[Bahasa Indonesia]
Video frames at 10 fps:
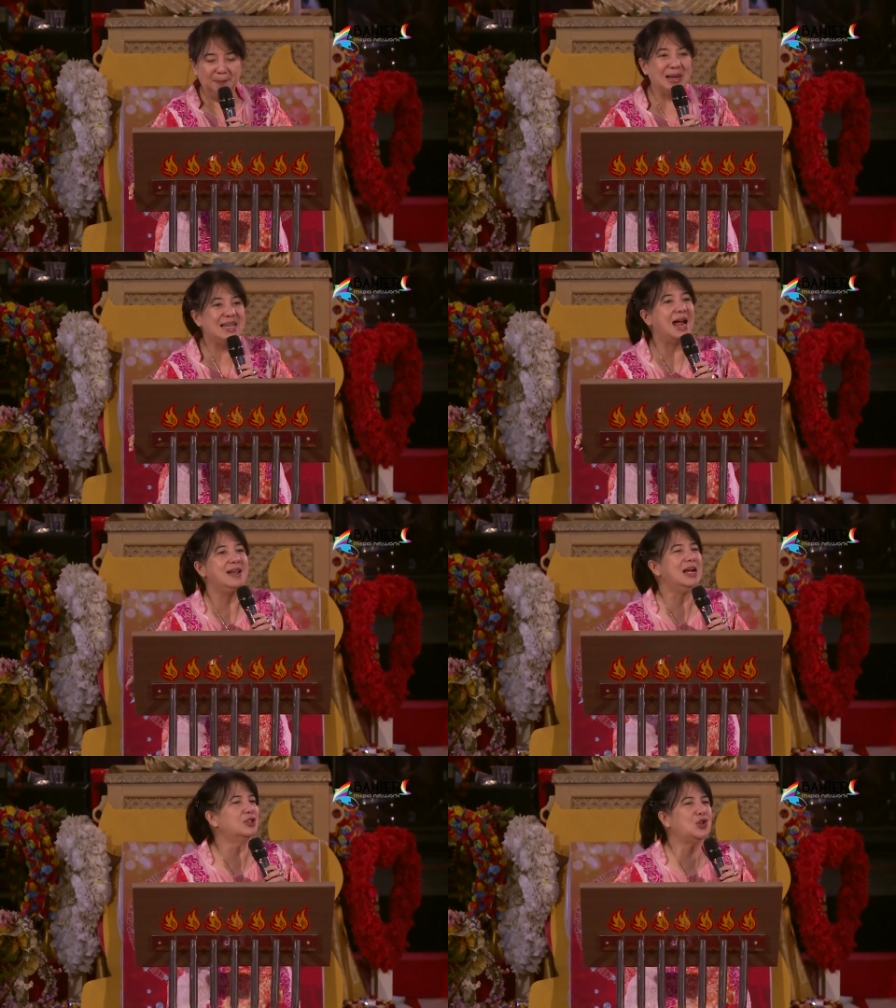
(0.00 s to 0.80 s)

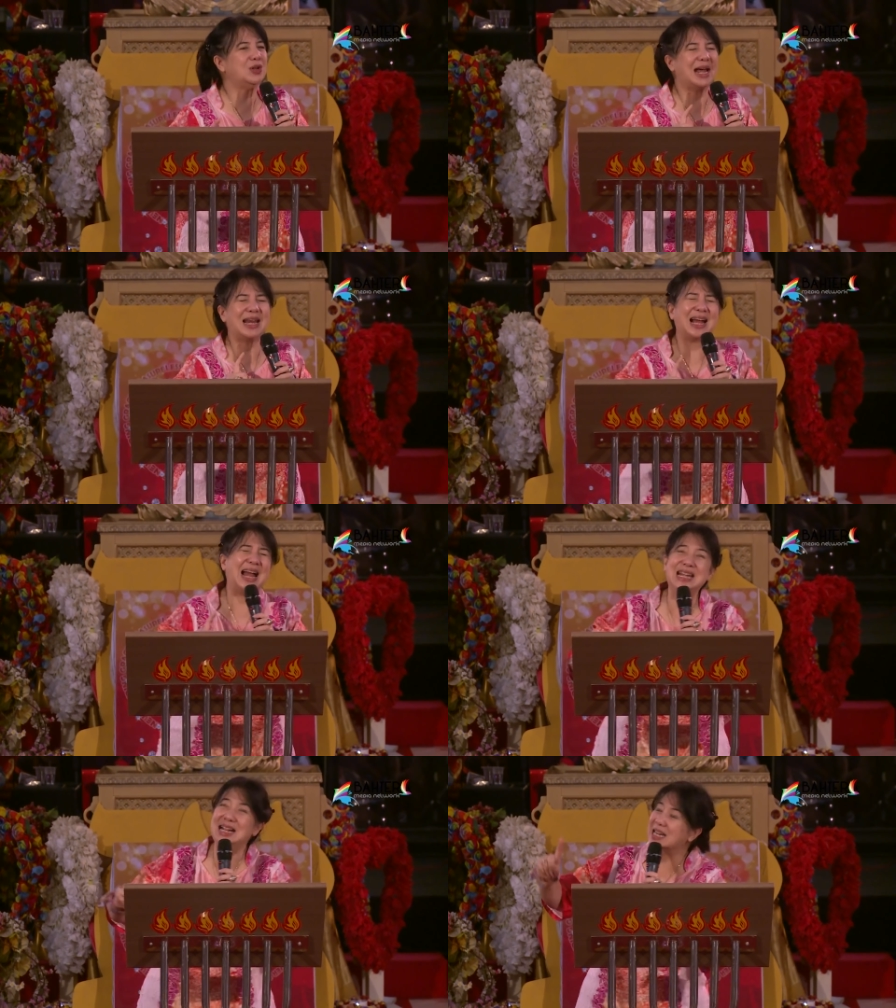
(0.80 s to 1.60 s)
Mendadak saudara
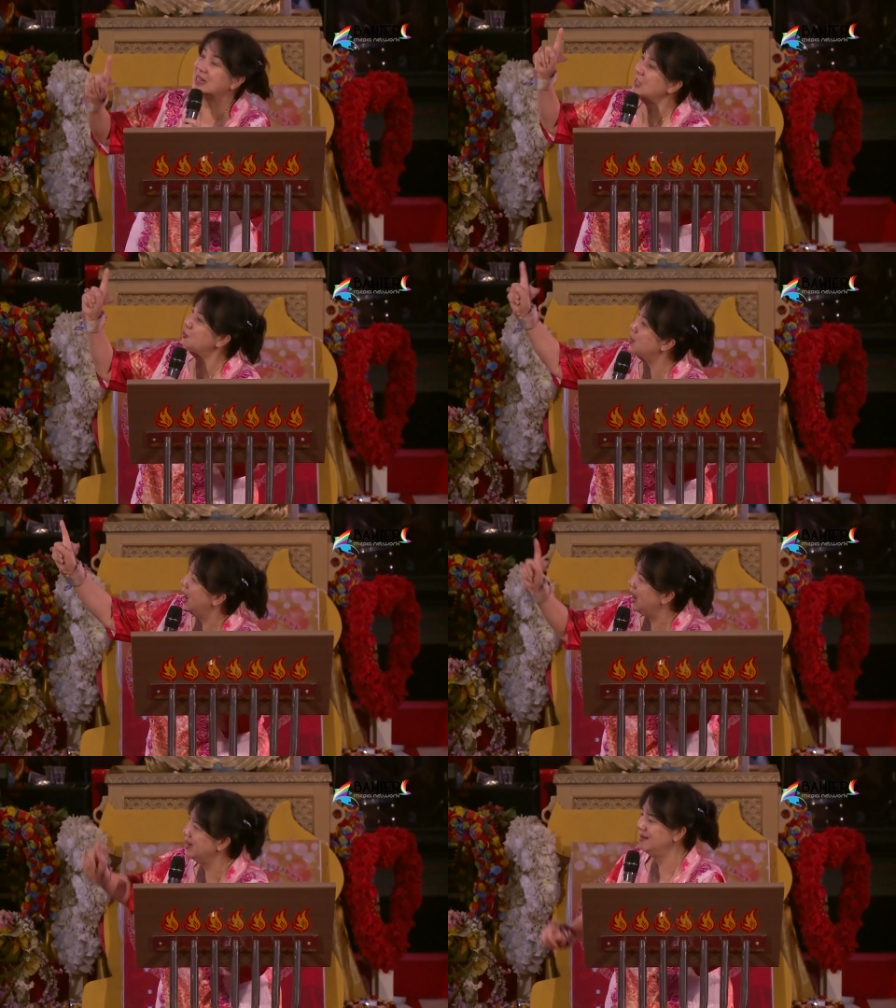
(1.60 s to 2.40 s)
kan ngerti
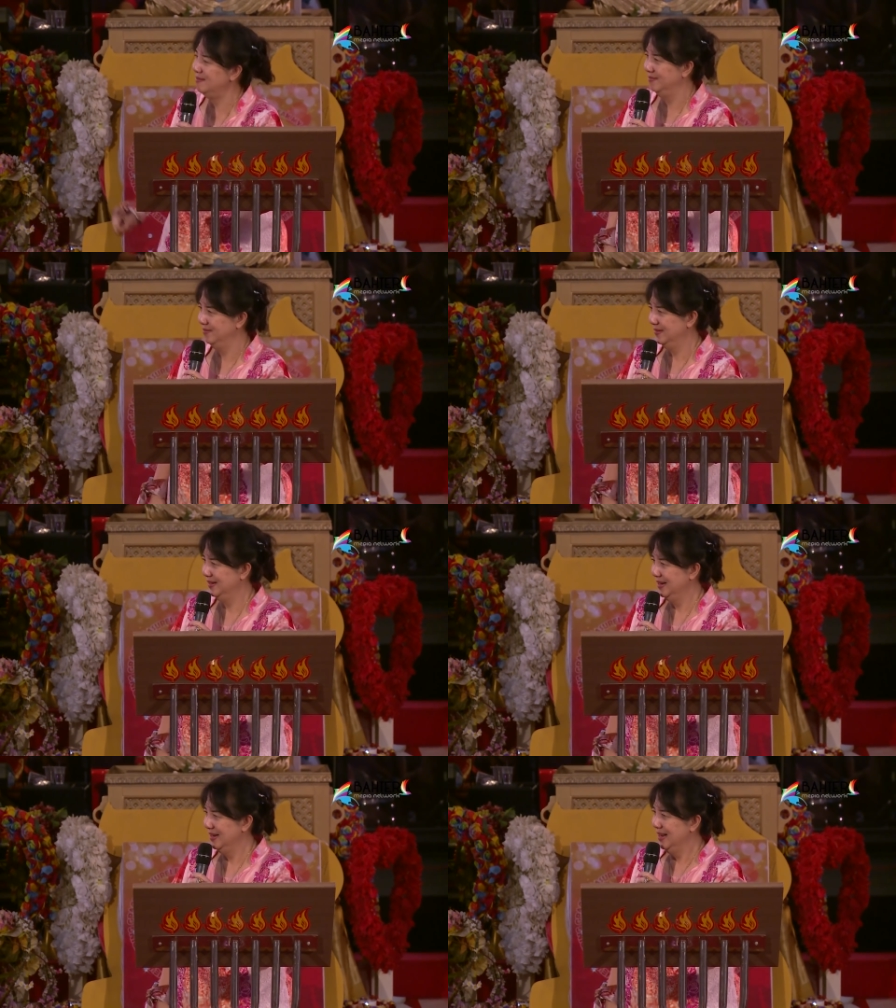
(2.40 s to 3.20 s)
Tuhan.
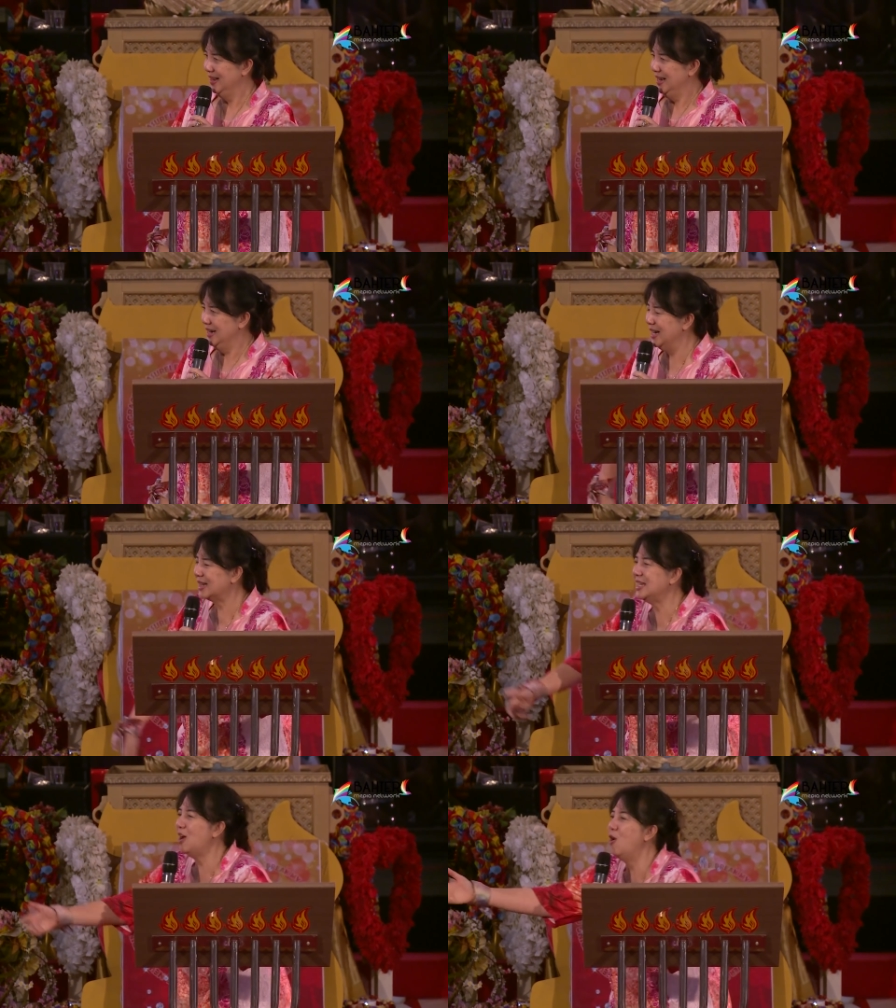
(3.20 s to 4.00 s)

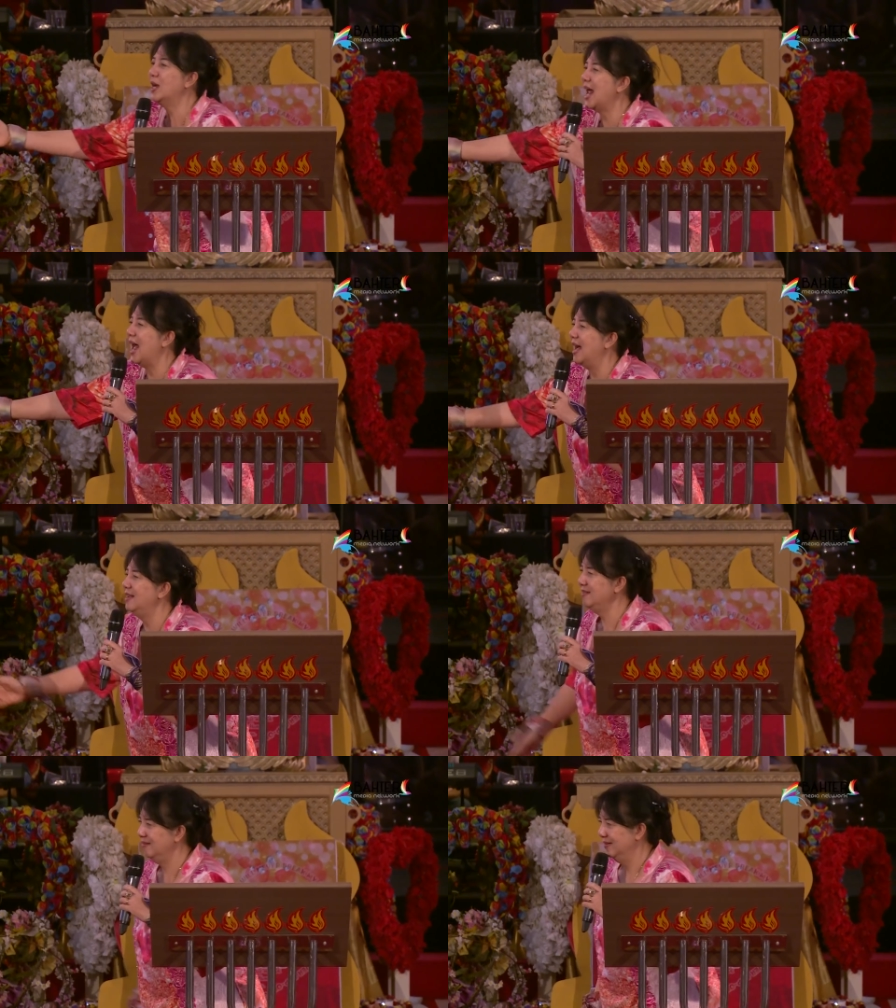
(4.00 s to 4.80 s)
Ngerti orang.
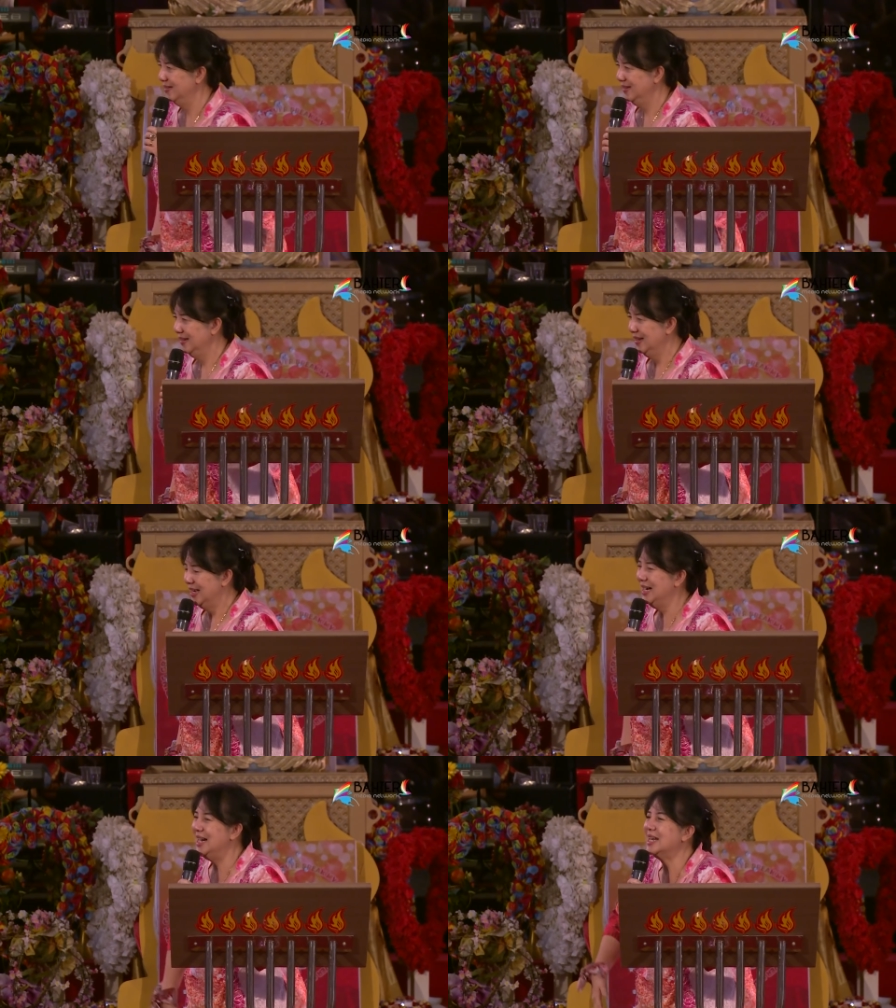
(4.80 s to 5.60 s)

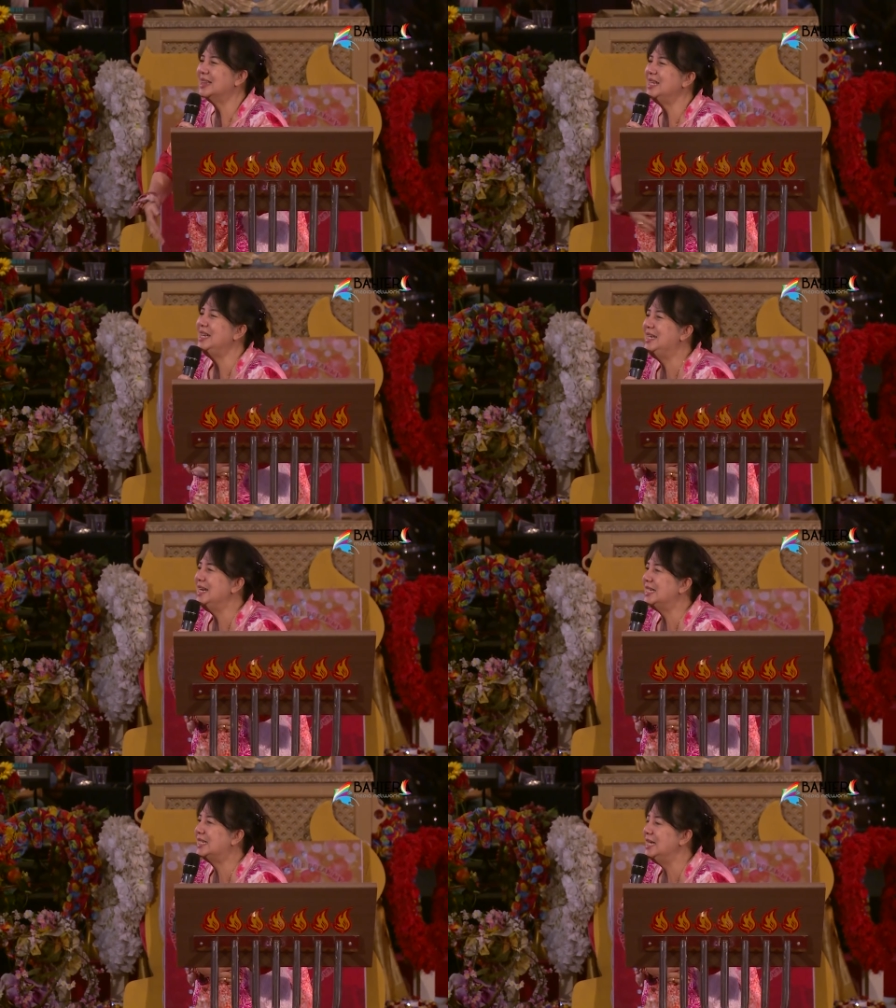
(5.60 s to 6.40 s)
Ngerti
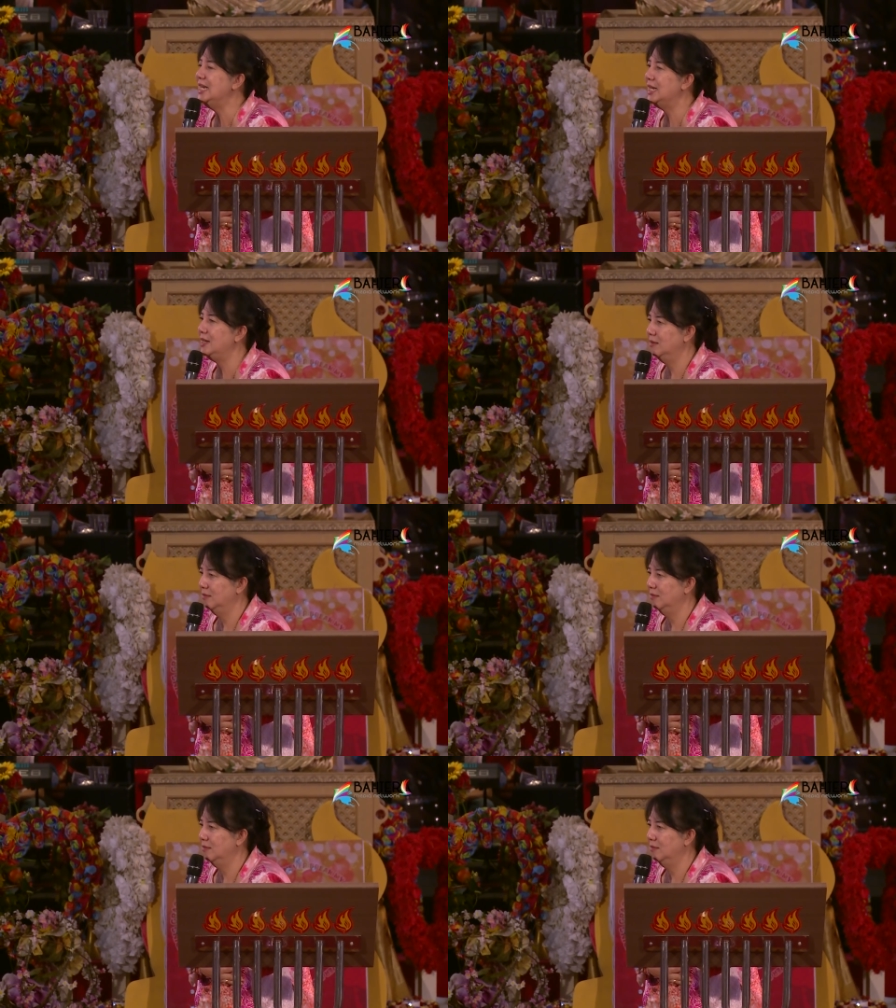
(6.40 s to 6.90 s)
diri sendiri.